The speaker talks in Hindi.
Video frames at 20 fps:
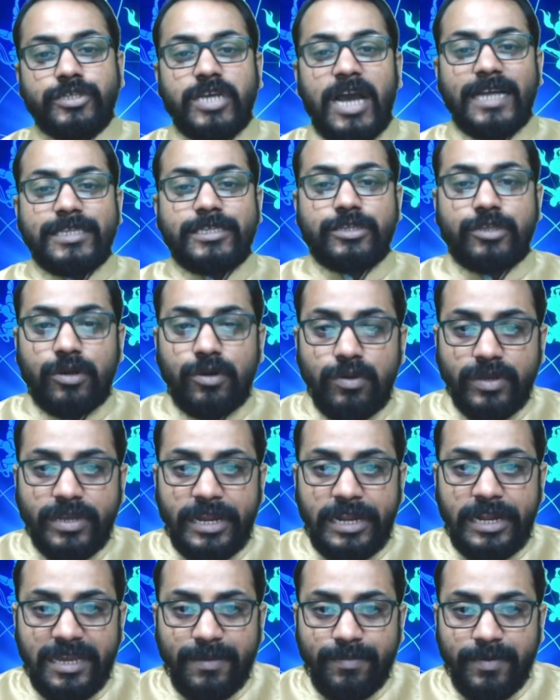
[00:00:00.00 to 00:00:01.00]
छात्रों
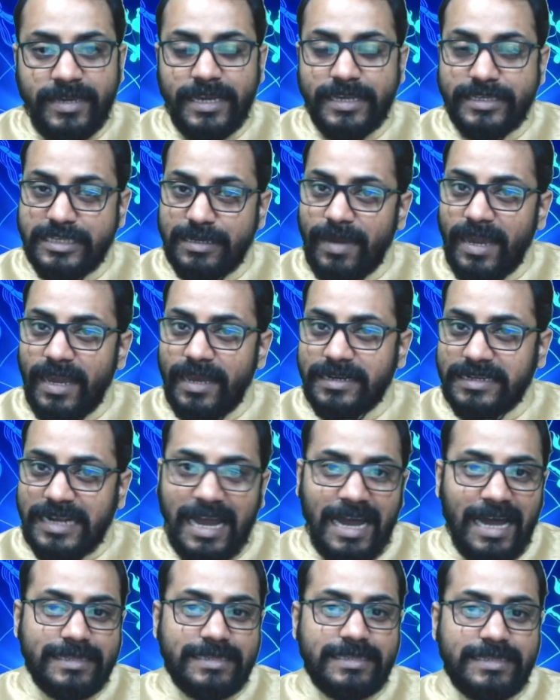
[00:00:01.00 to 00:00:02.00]
के लिए भी यह समय
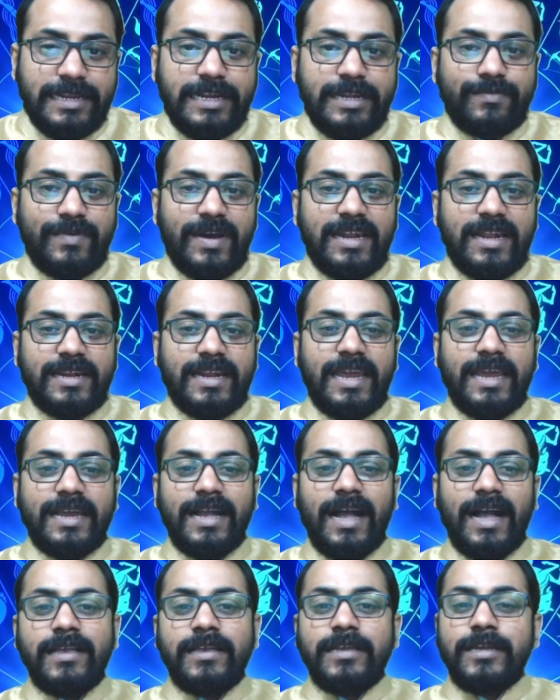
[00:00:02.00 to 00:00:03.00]
राहत देने वाला
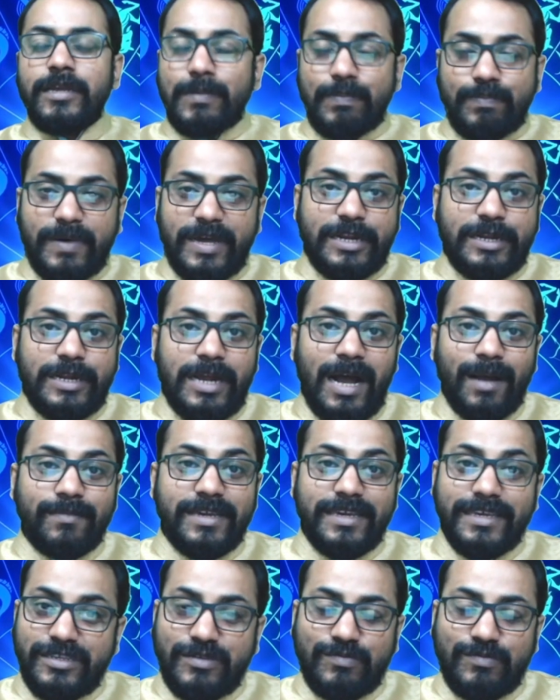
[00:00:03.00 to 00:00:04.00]
रहेगा परिणाम
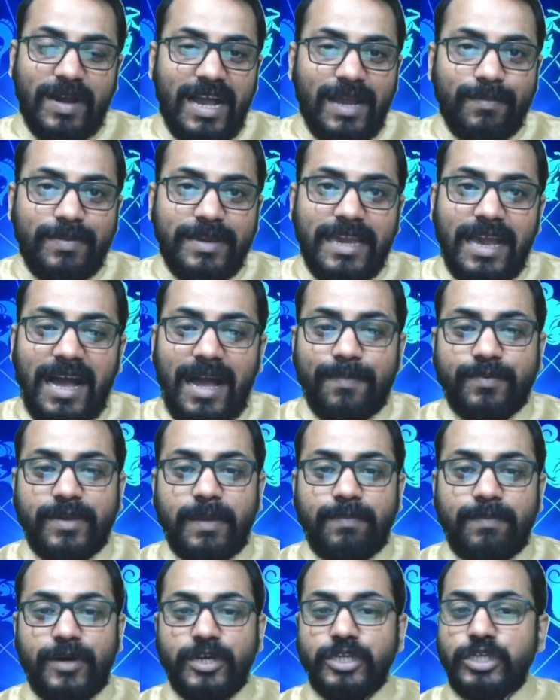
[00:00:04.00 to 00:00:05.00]
इस माह भी
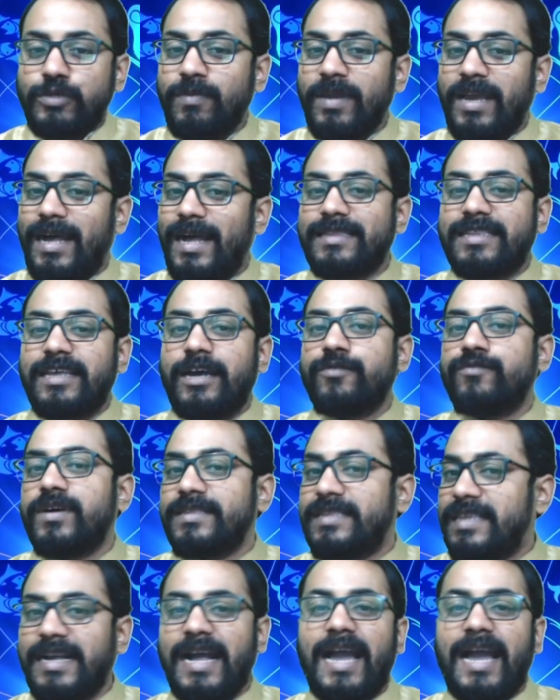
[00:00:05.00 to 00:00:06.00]
आपके पक्ष में आता हुआ
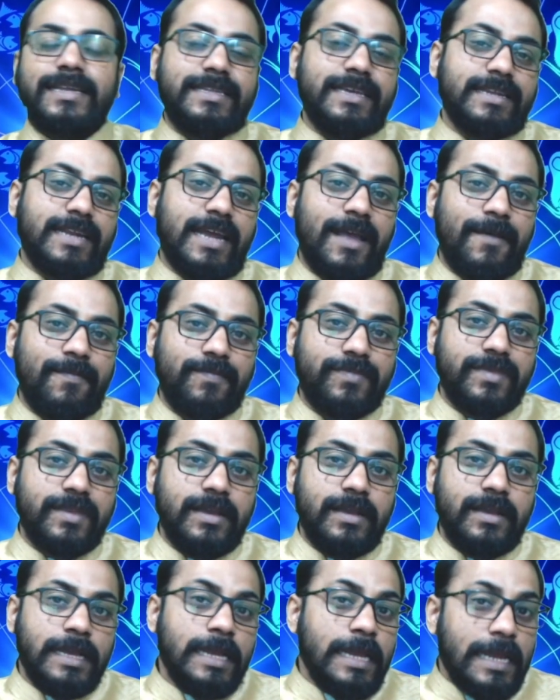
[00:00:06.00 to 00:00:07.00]
दिखाई दे रहा है
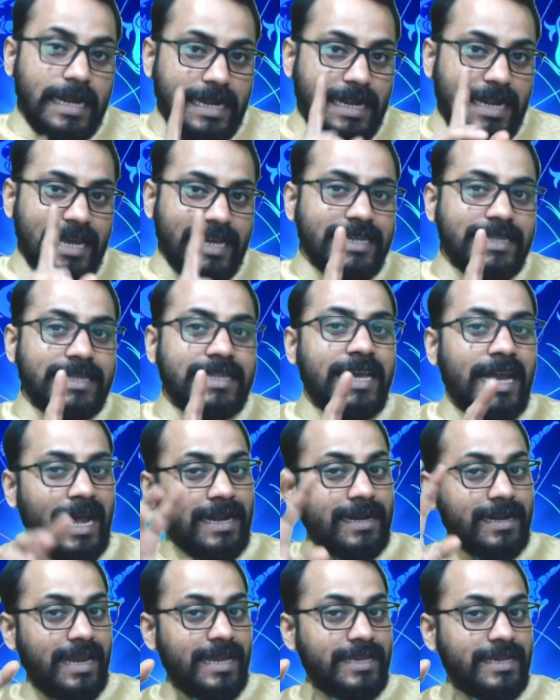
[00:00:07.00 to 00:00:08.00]
लेकिन
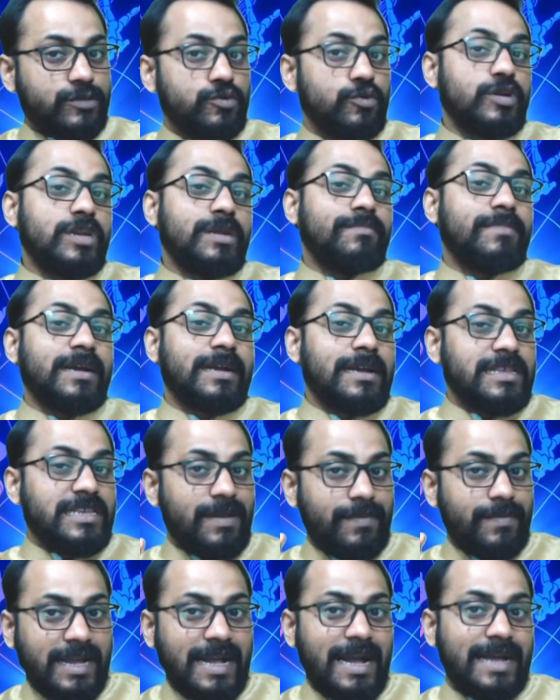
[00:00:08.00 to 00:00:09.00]
ध्यान रहे सूर्य मंगल
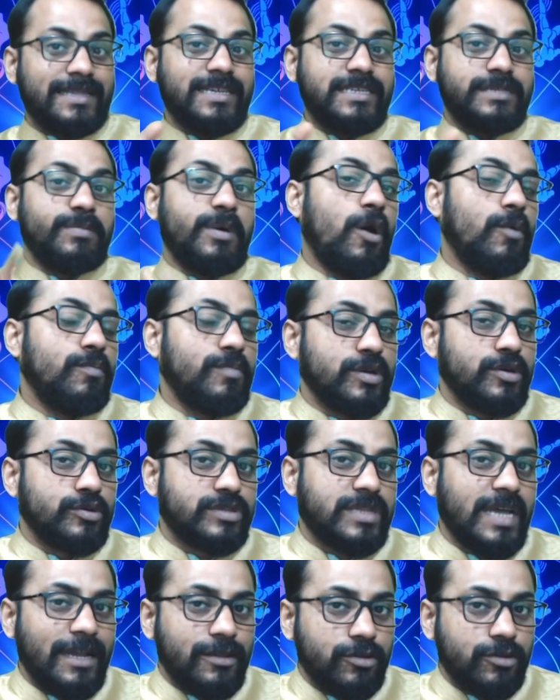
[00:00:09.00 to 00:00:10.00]
जब एकादश भाव में
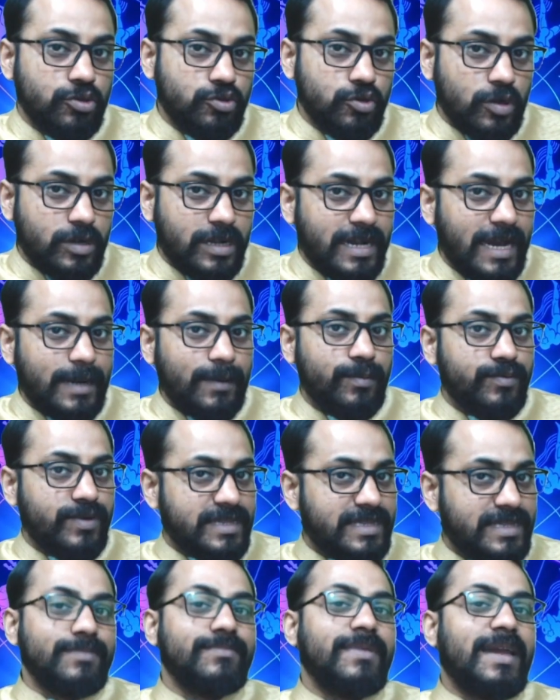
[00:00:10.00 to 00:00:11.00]
होता है तो जो
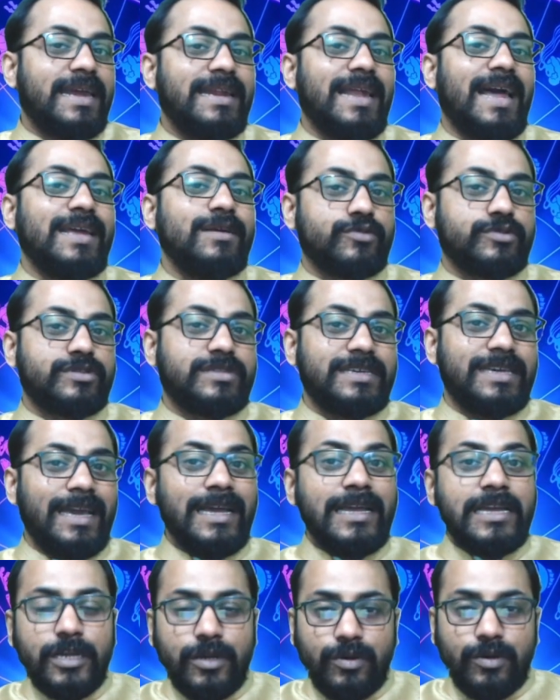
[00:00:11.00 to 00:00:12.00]
गर्भवती महिलाएं होती
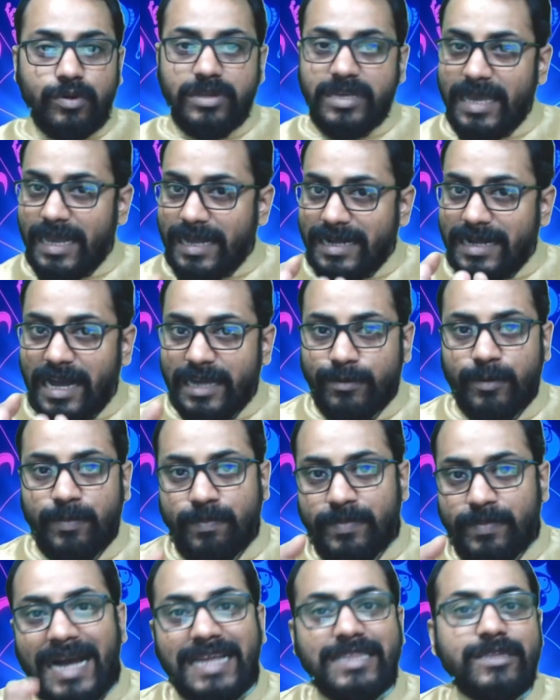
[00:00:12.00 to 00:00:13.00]
हैं उनके
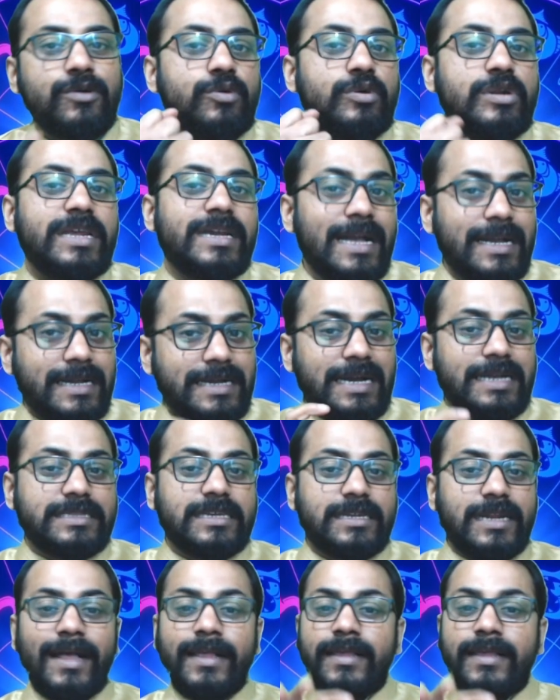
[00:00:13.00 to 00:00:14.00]
गर्भपात होने का
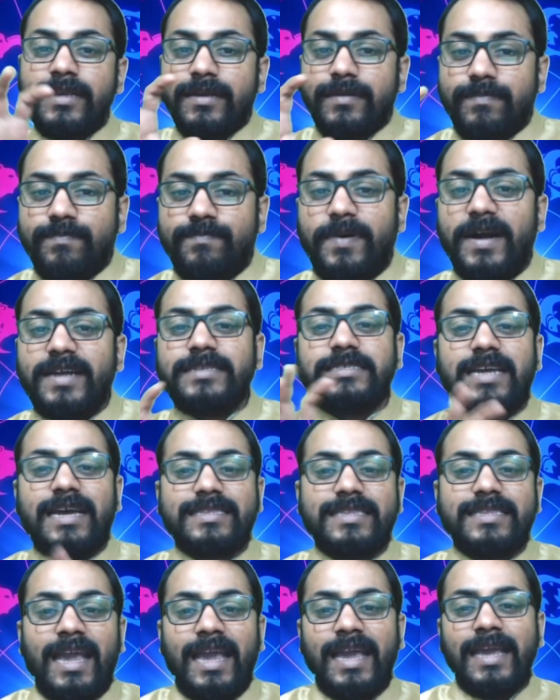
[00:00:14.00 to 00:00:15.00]
खतरा बन
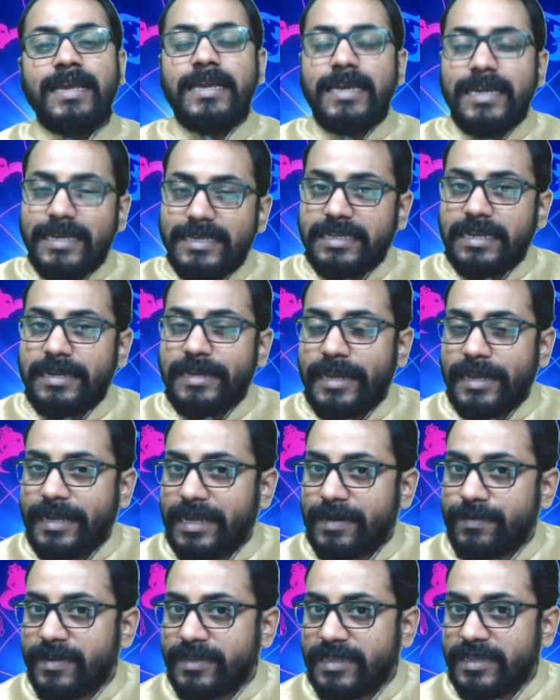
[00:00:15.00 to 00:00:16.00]
जाता है इसलिए
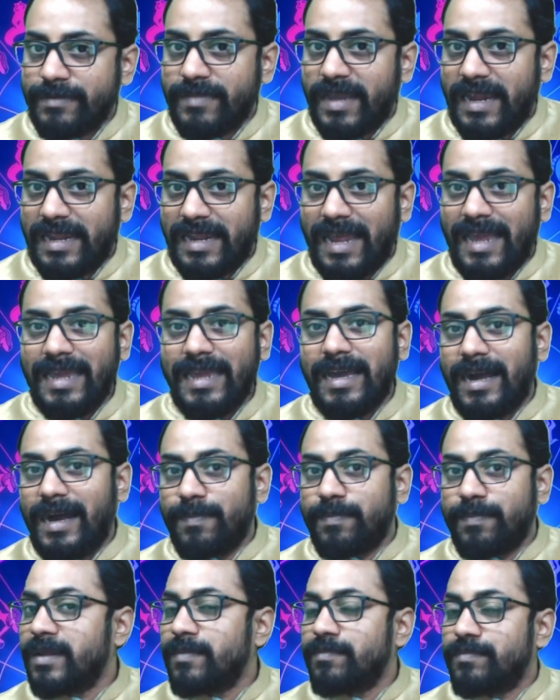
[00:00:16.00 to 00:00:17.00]
गर्भवती महिलाएं
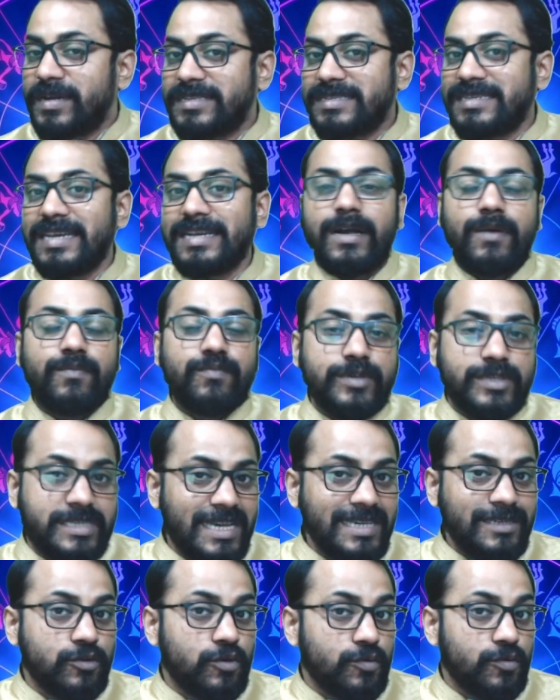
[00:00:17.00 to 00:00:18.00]
अपने बच्चे का
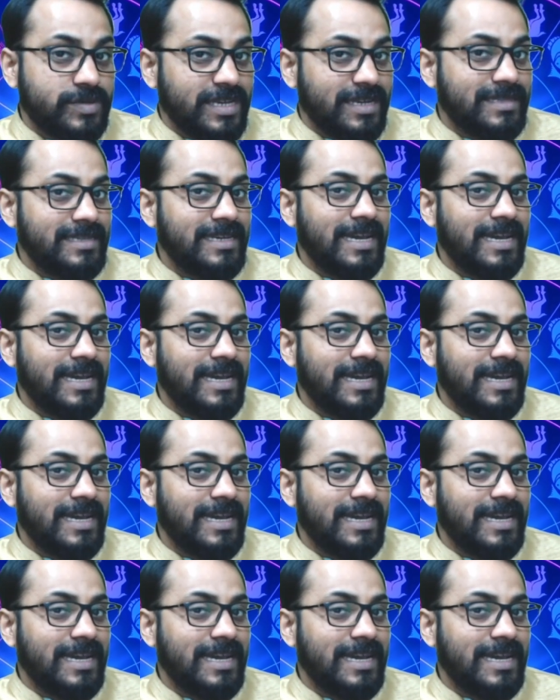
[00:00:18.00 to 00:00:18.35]
विशेष रूप से